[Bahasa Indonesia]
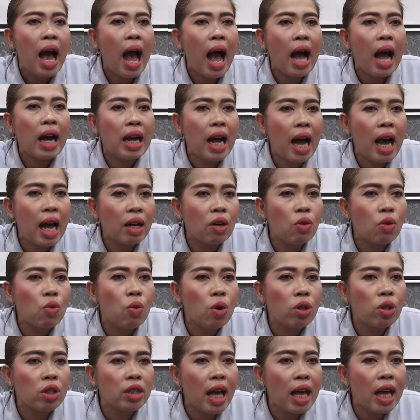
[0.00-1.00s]
agar
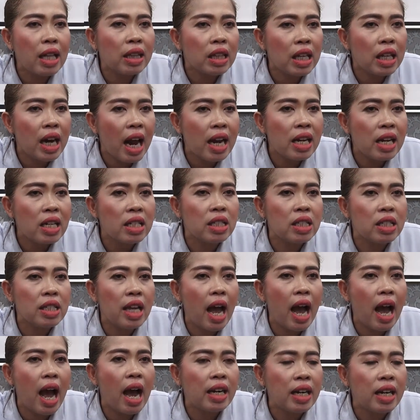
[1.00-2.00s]
kuota trans
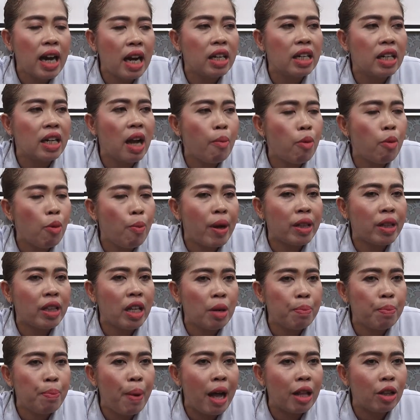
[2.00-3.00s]
yang ada di
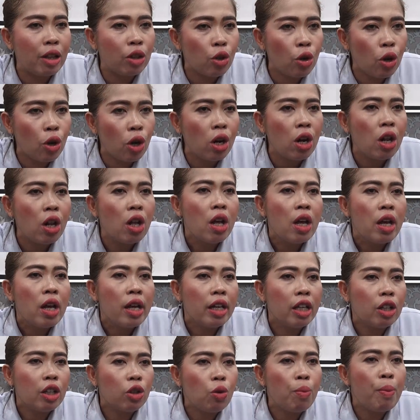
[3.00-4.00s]
Kabupaten Bantul
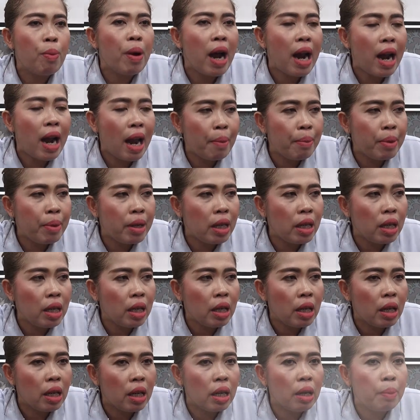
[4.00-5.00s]
itu mengalami e,